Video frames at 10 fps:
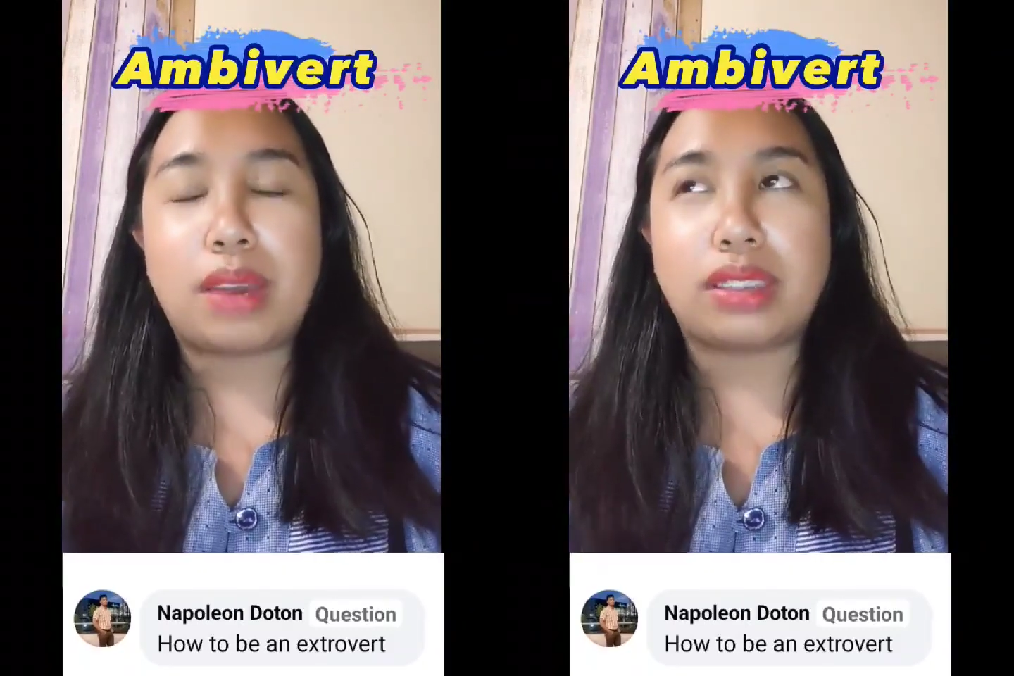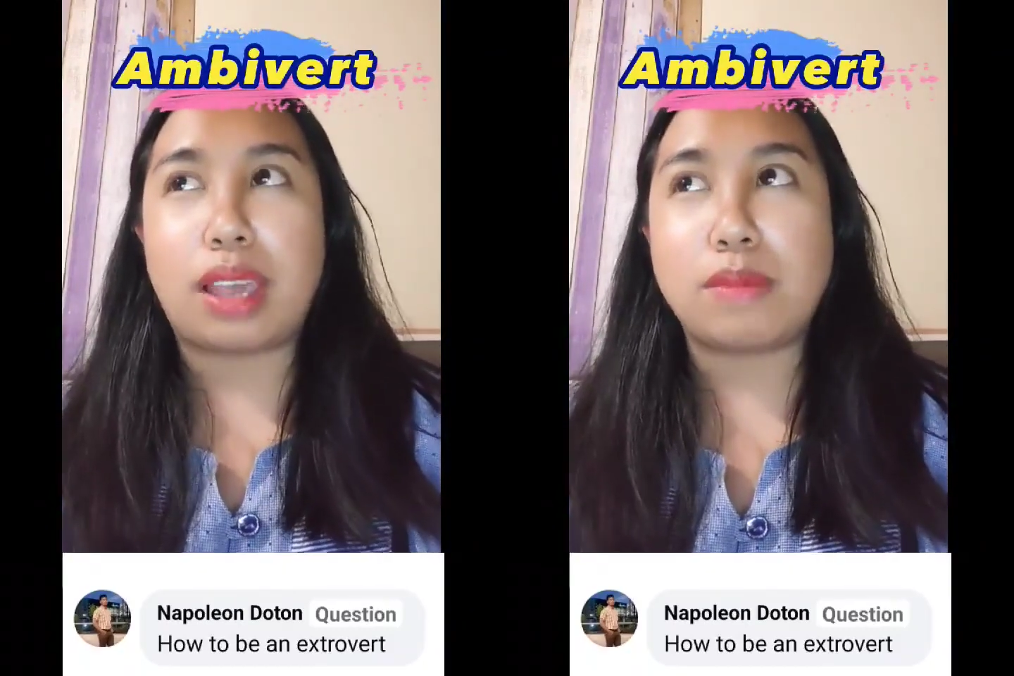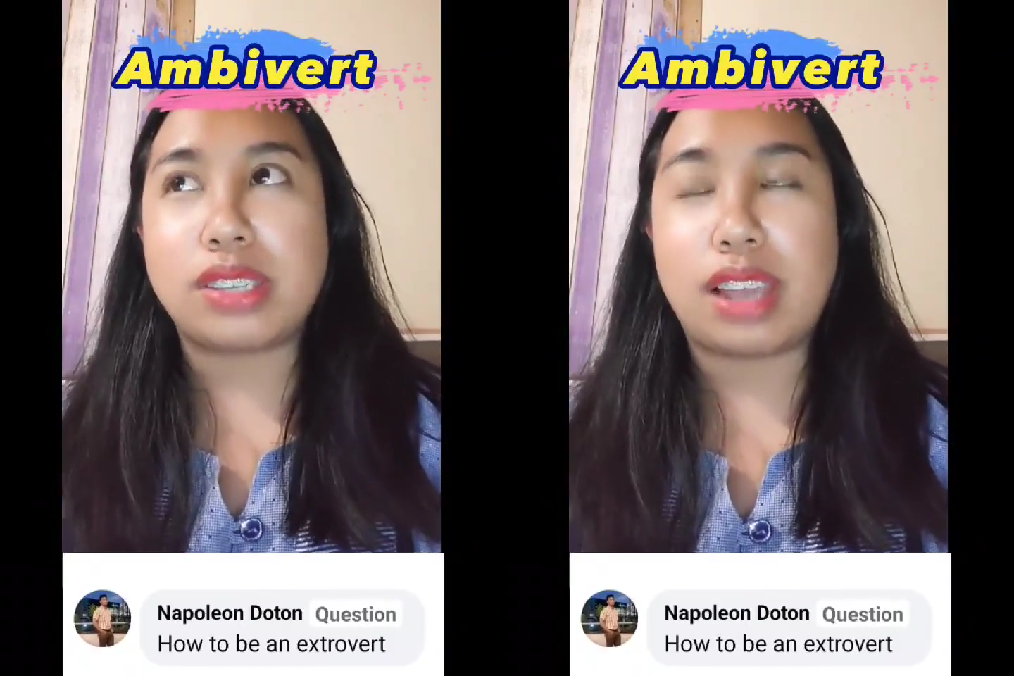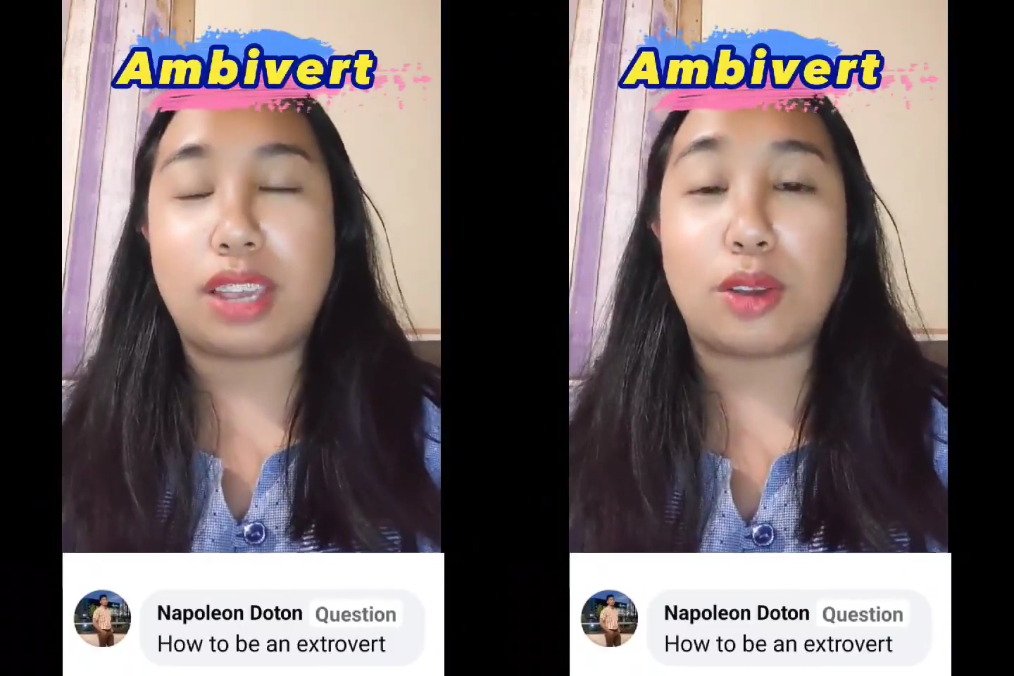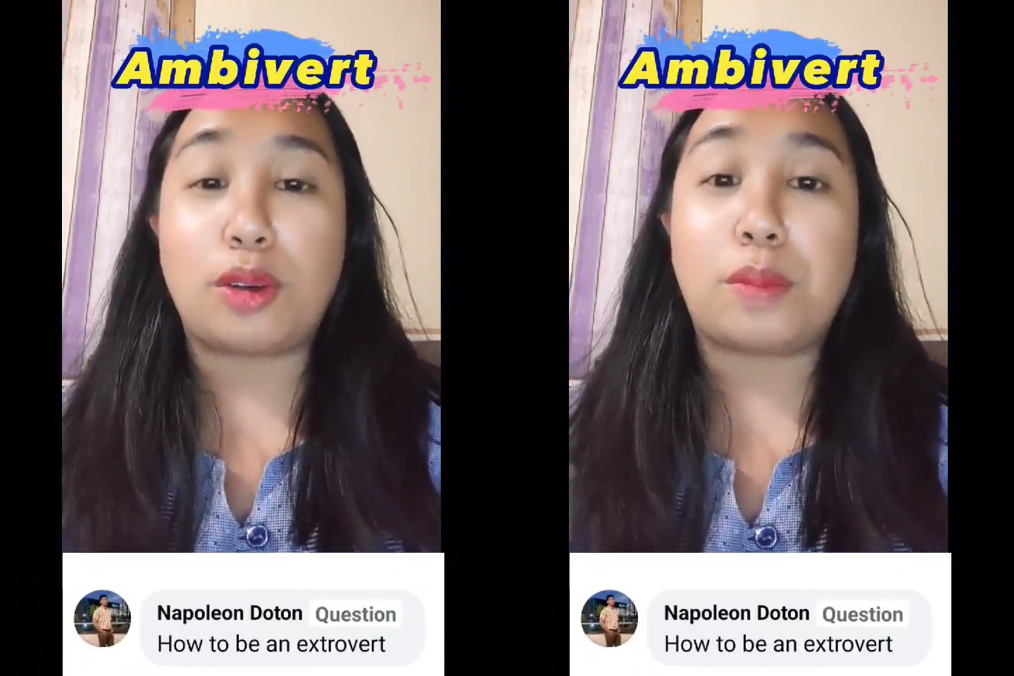May times
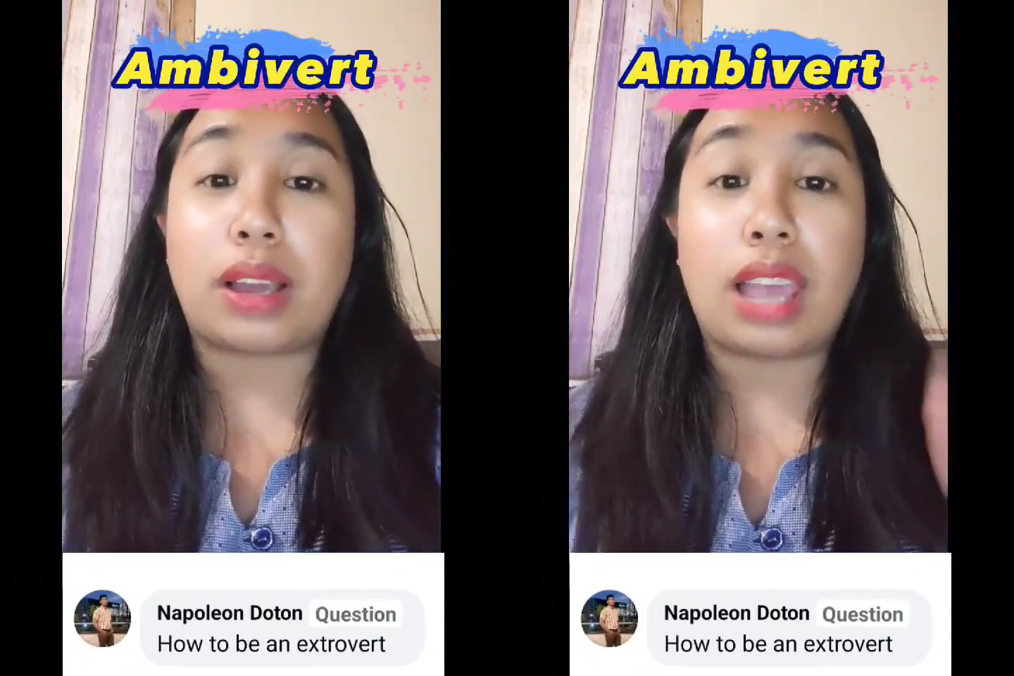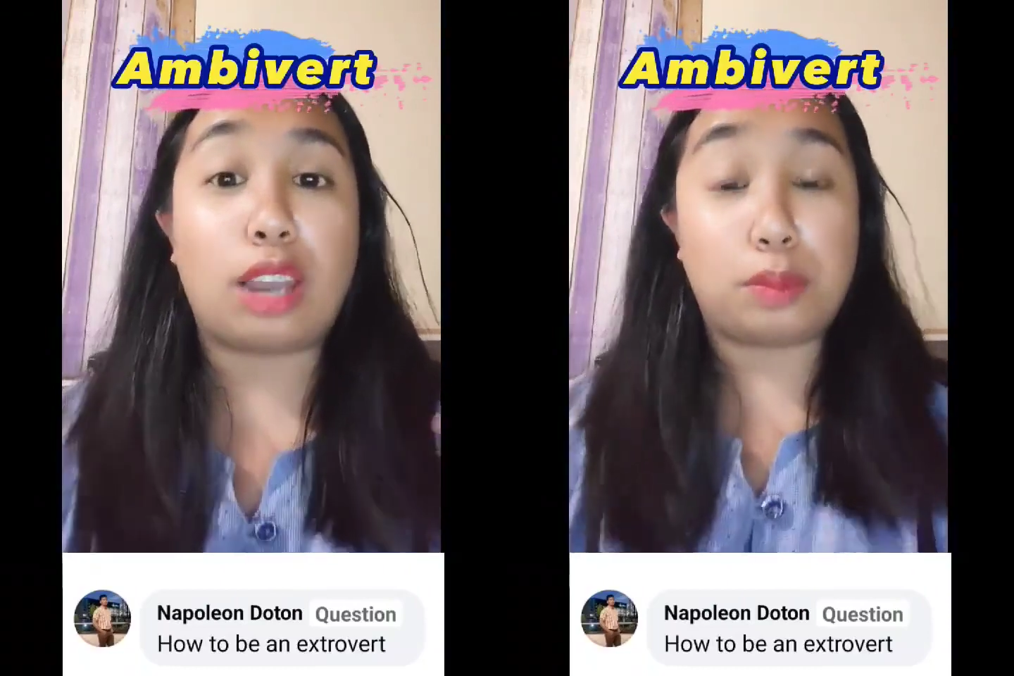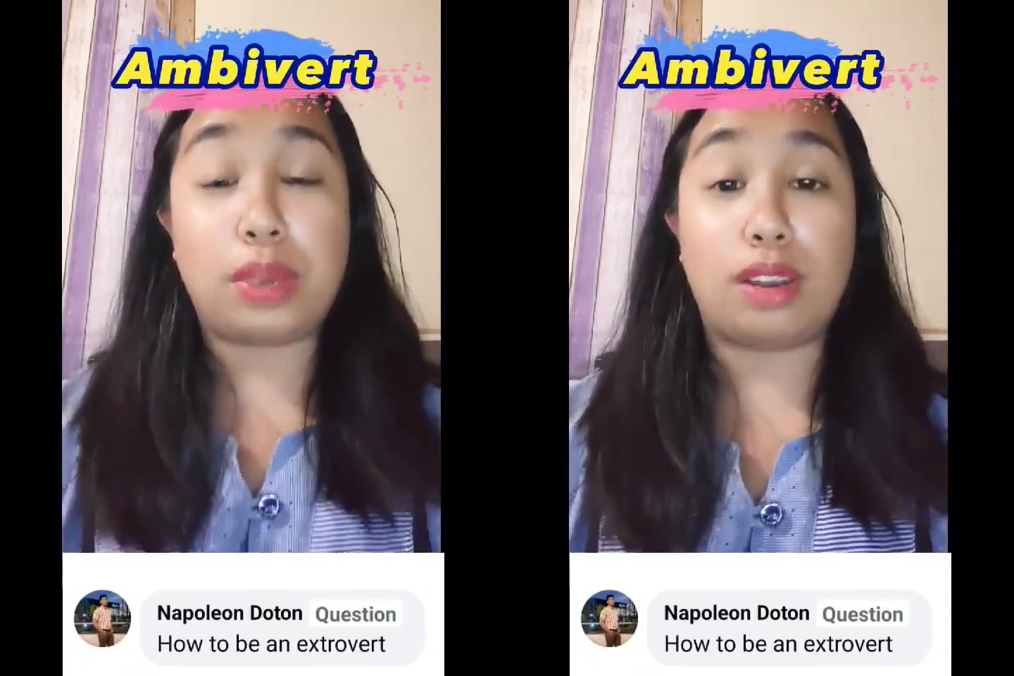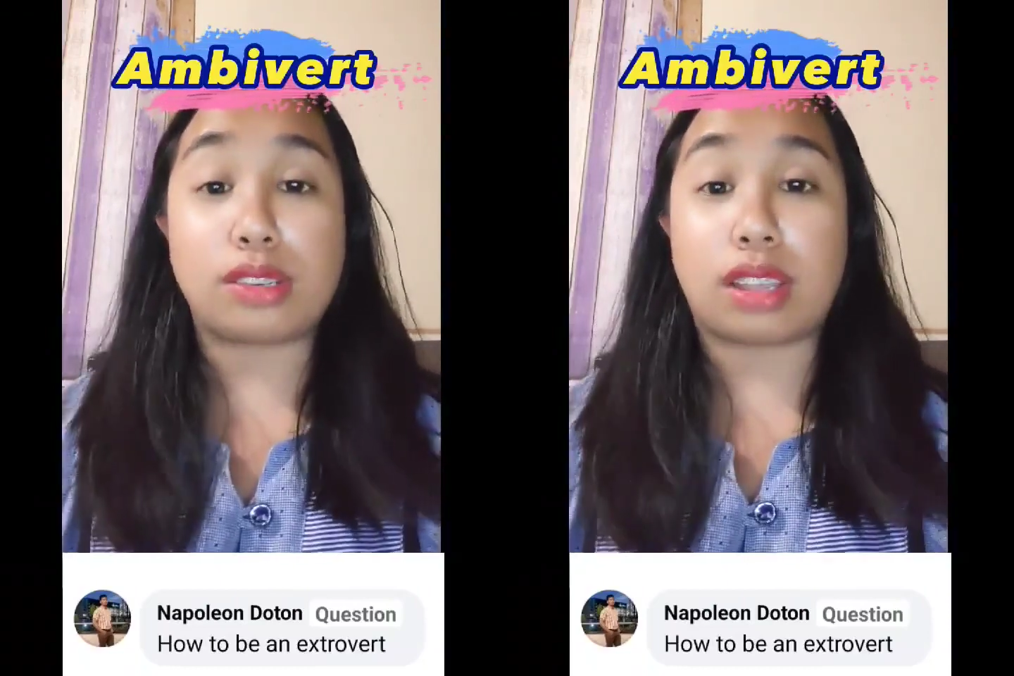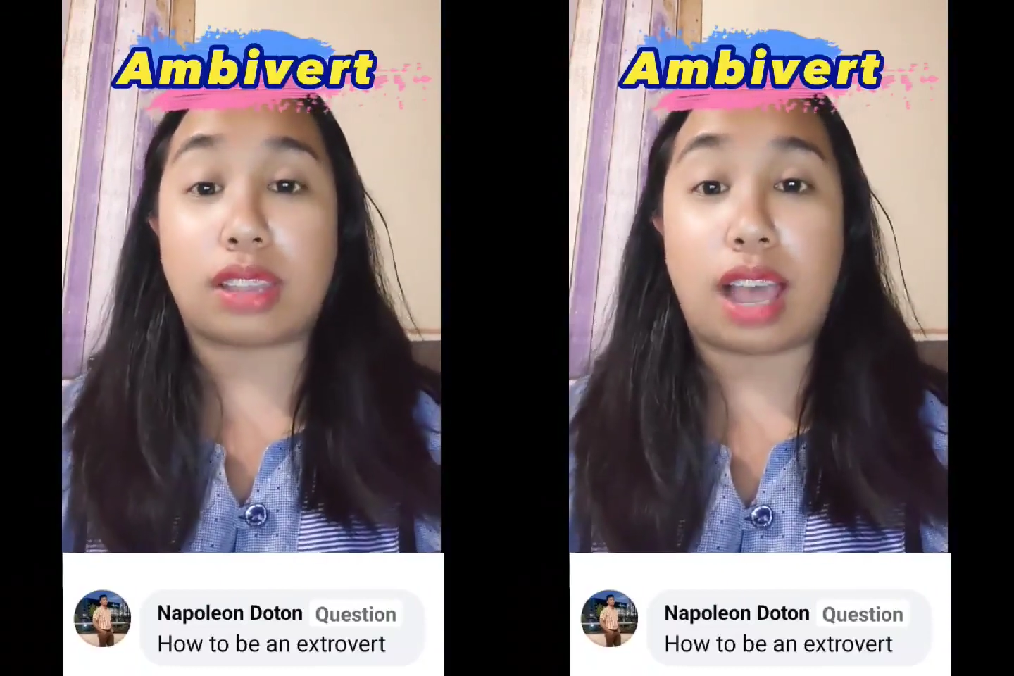na ayokong
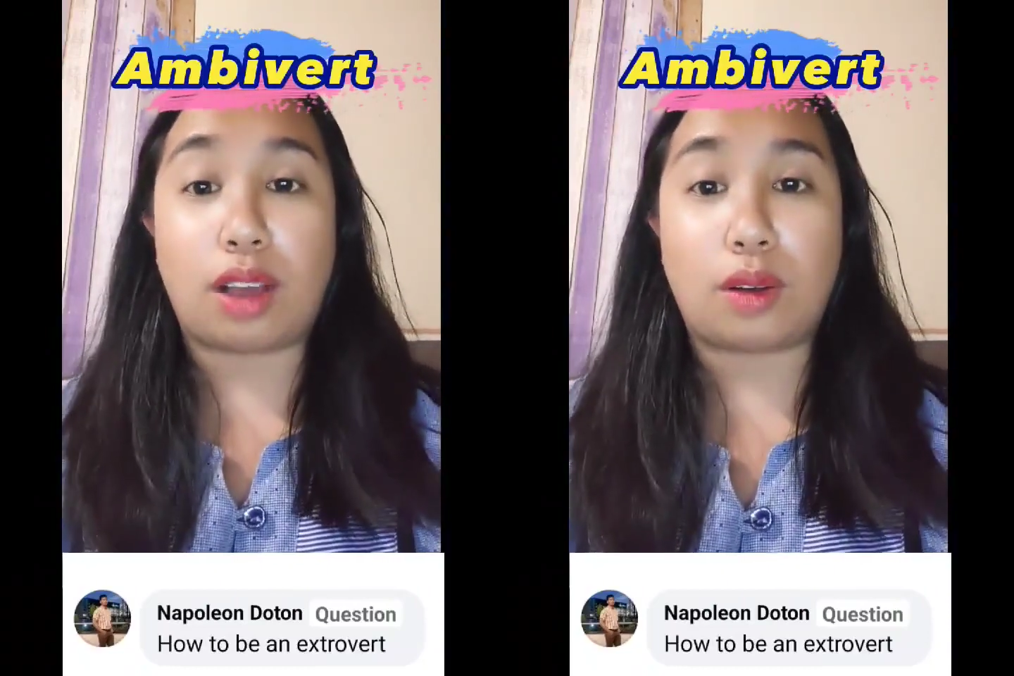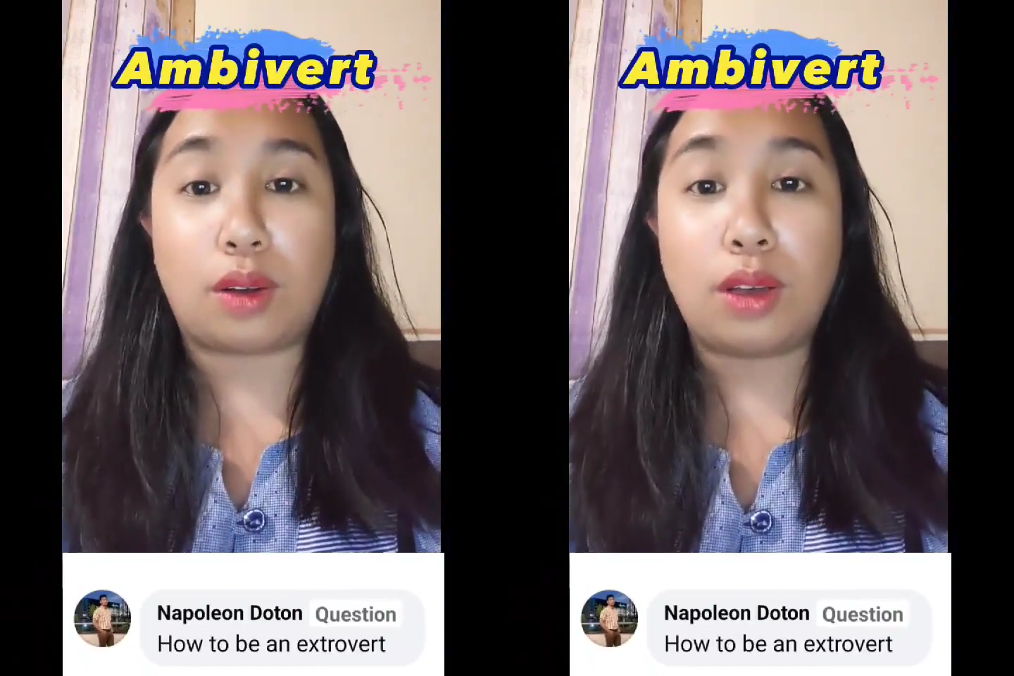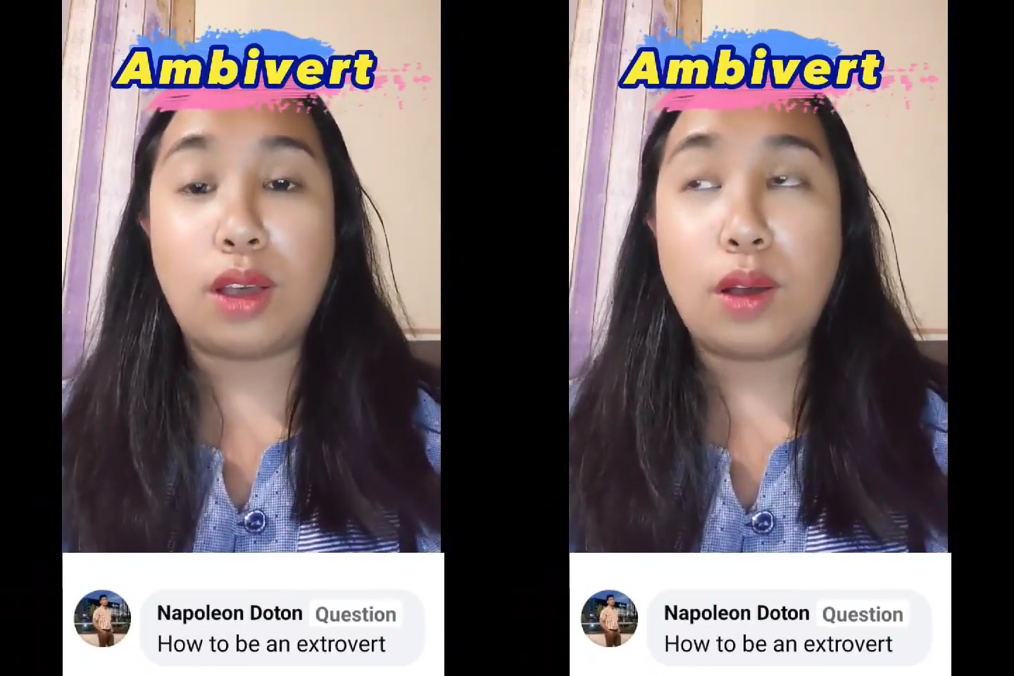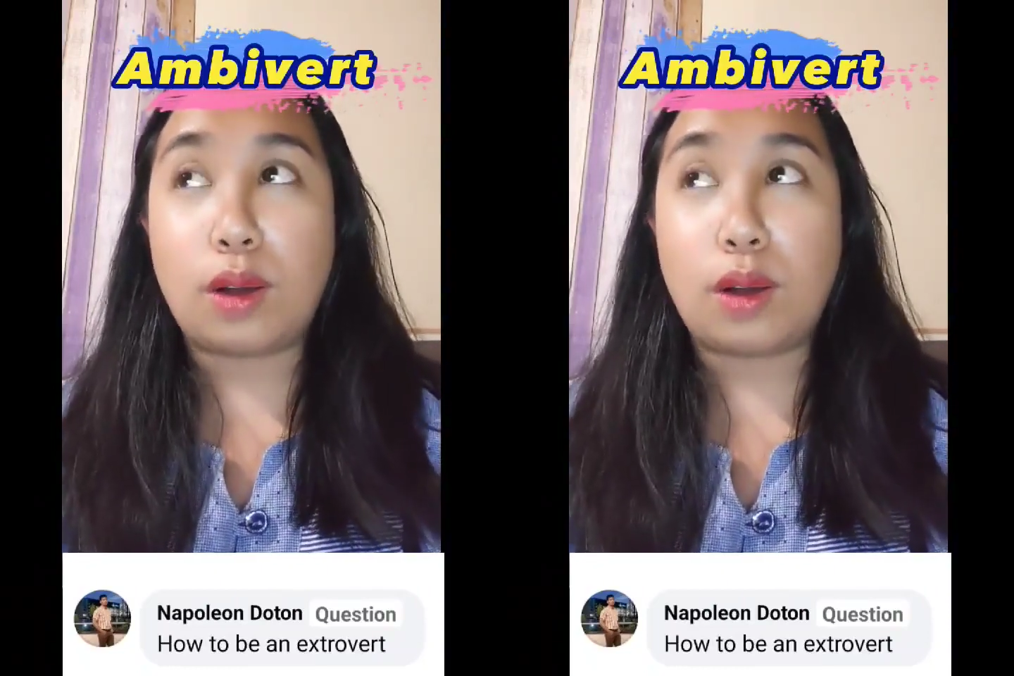makihalubilo sa tao.